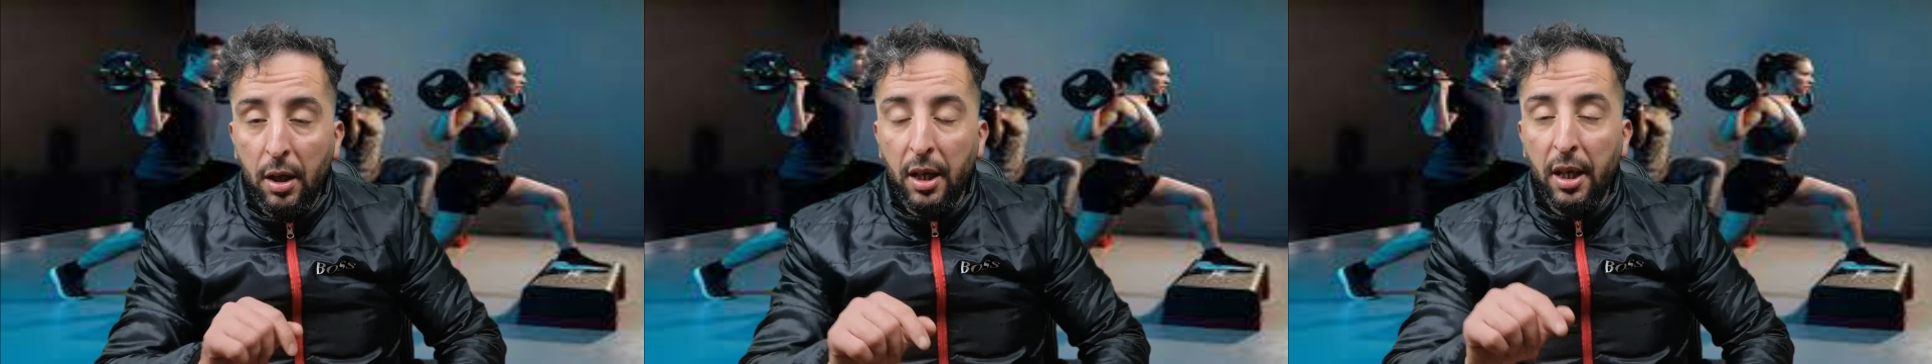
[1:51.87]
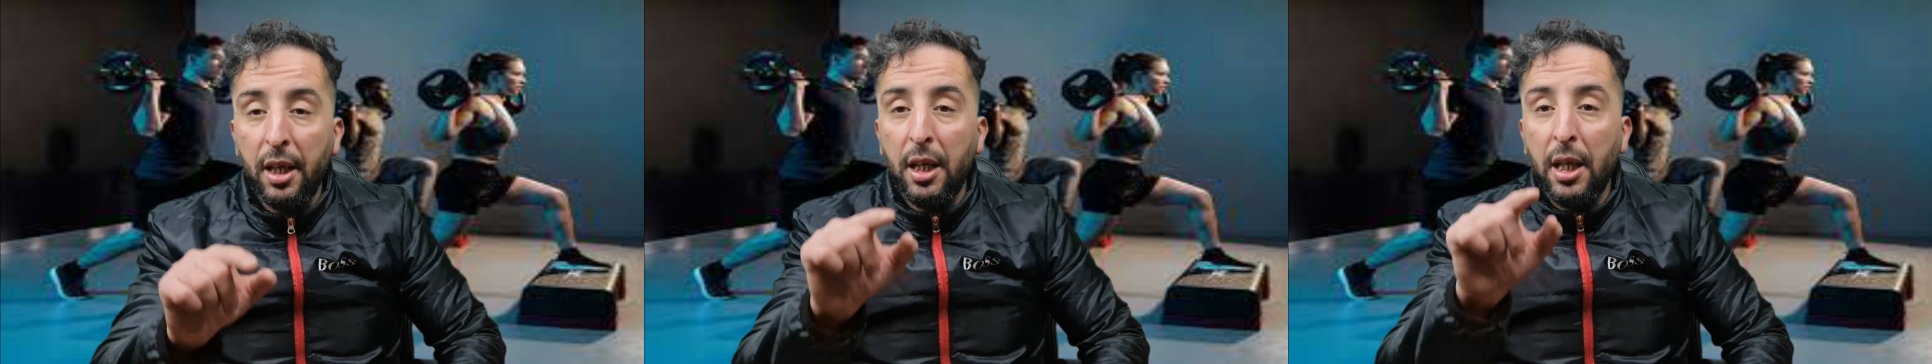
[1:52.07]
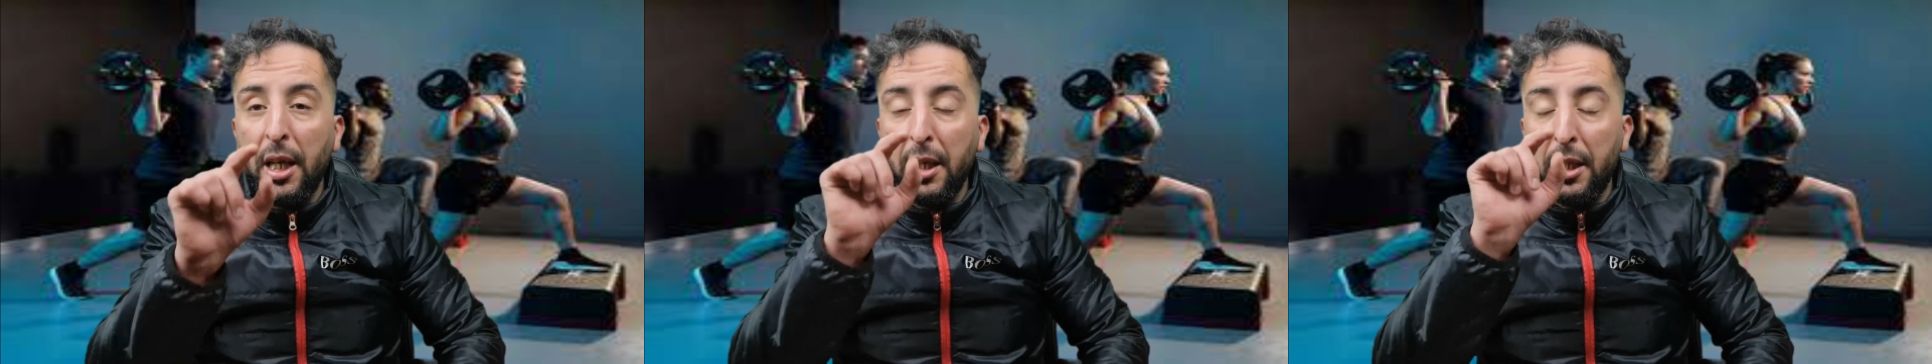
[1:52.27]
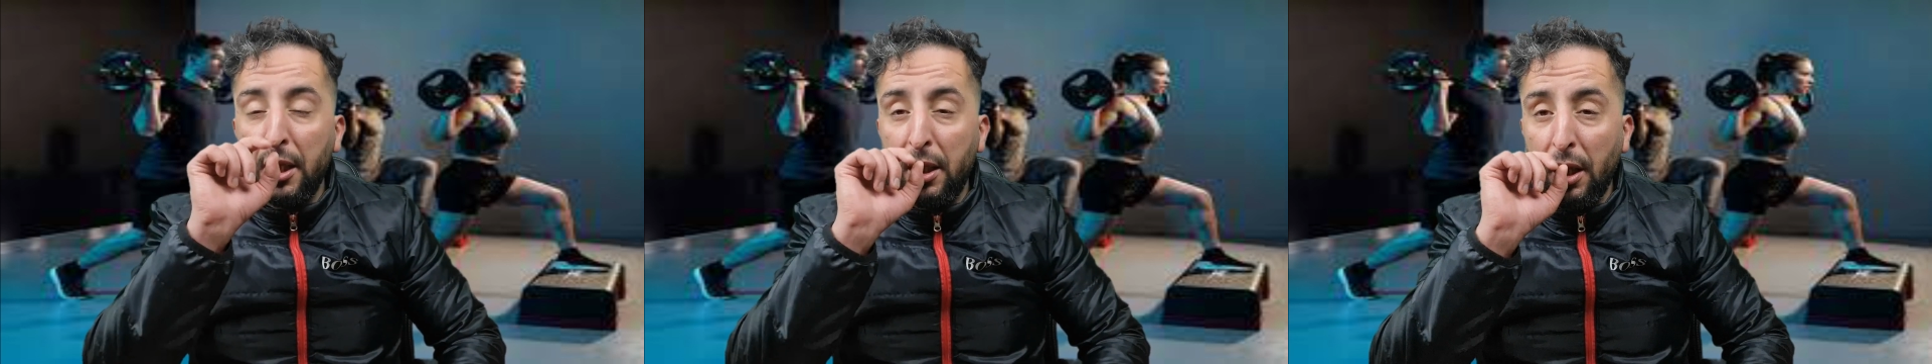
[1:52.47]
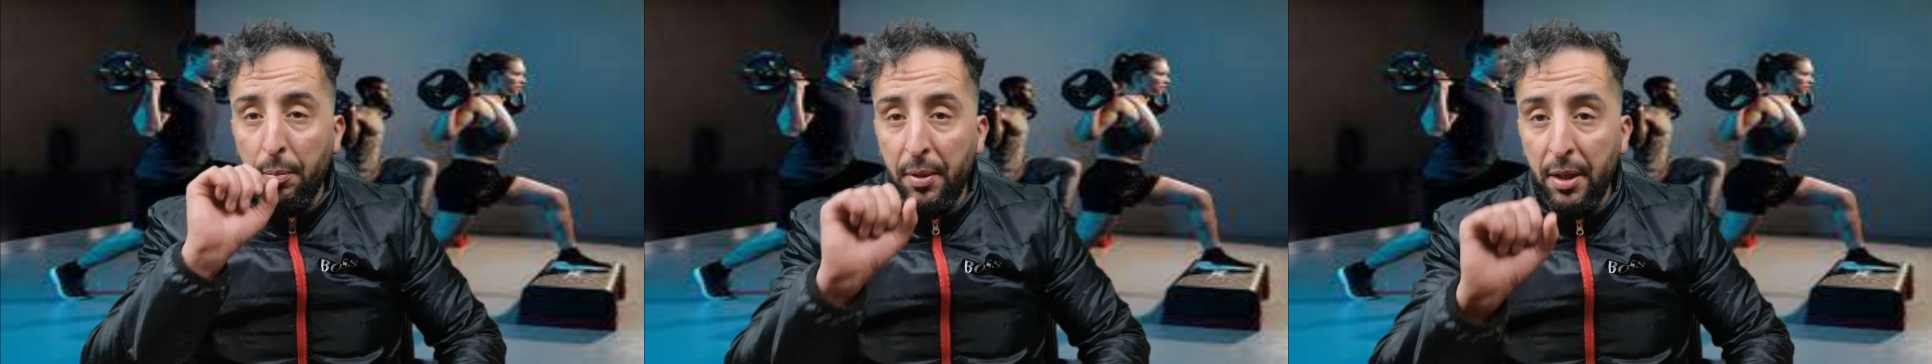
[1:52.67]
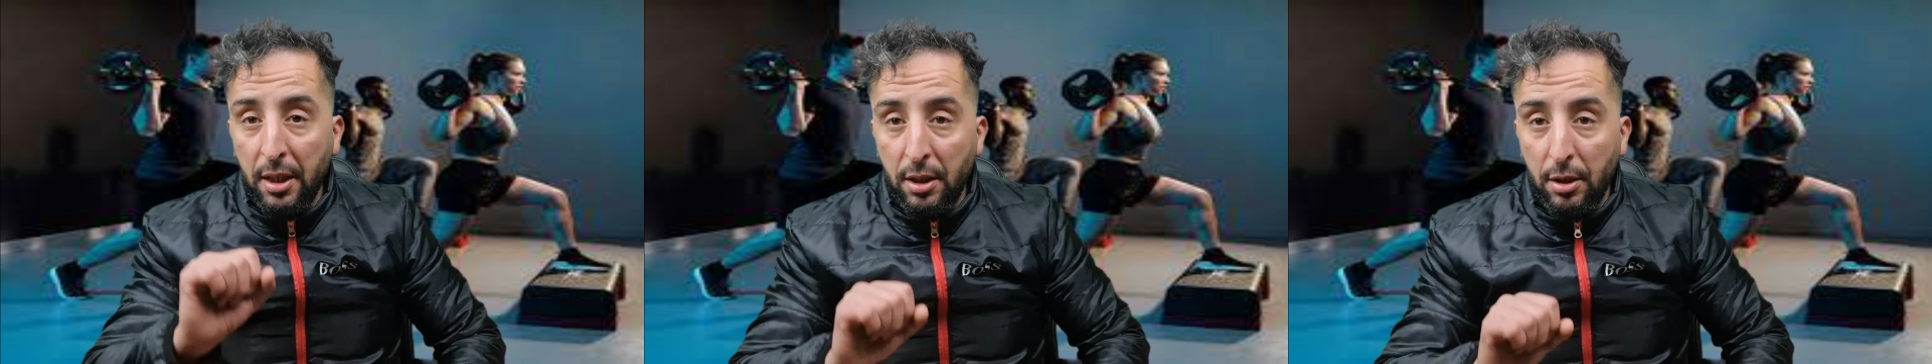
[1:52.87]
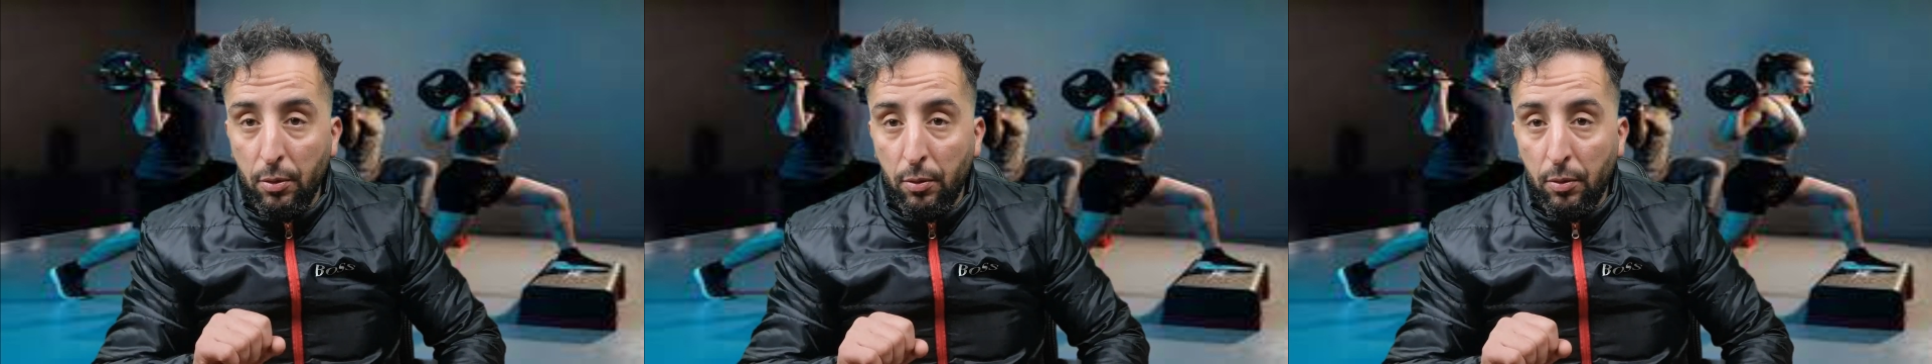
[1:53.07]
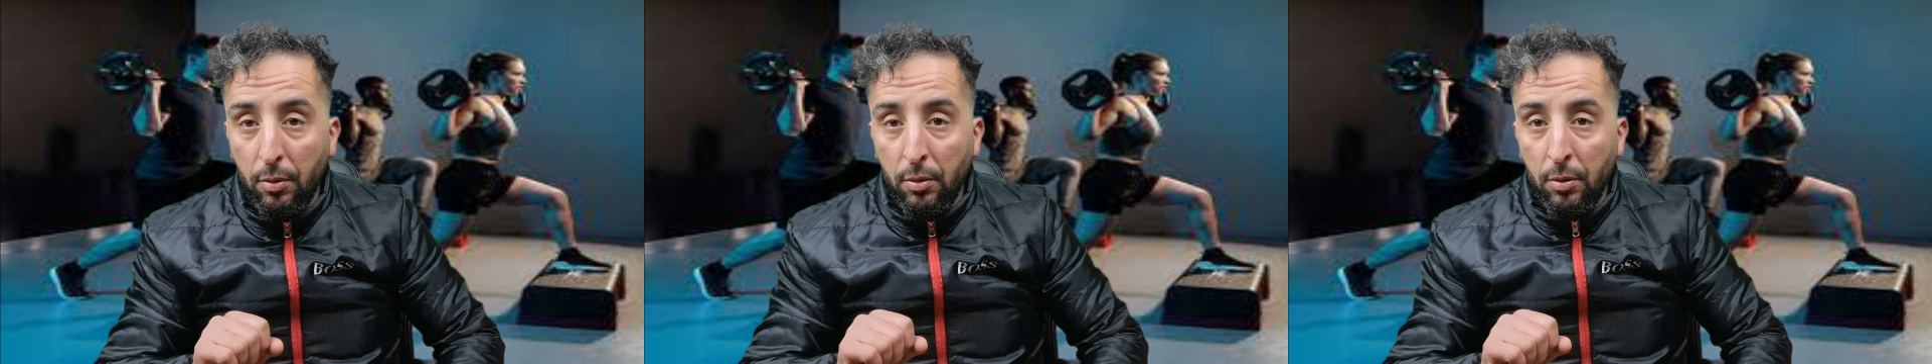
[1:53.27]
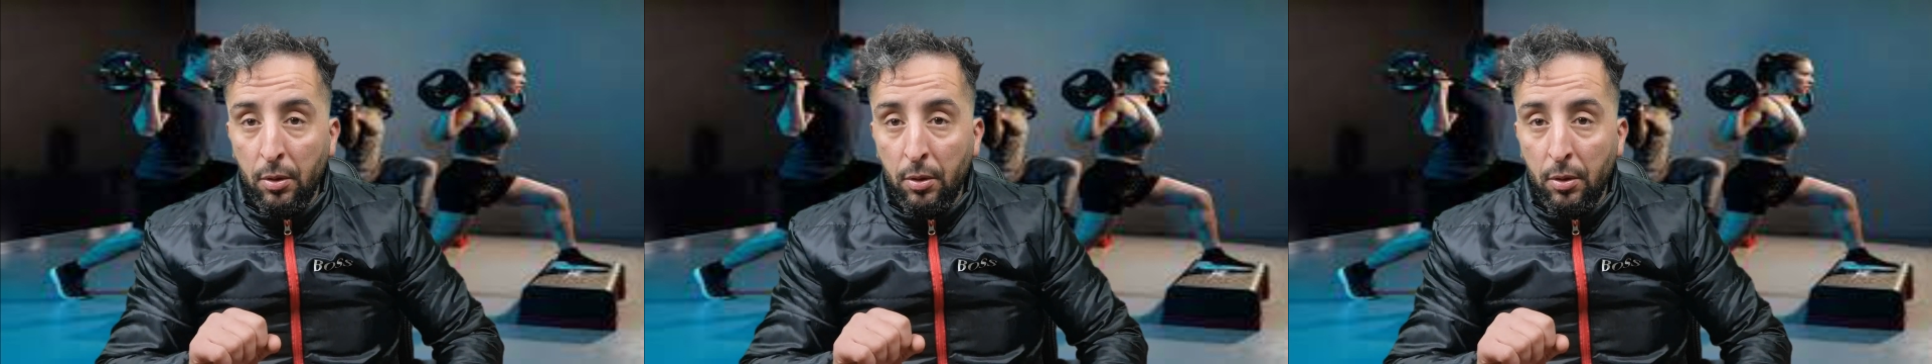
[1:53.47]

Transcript: et la détermination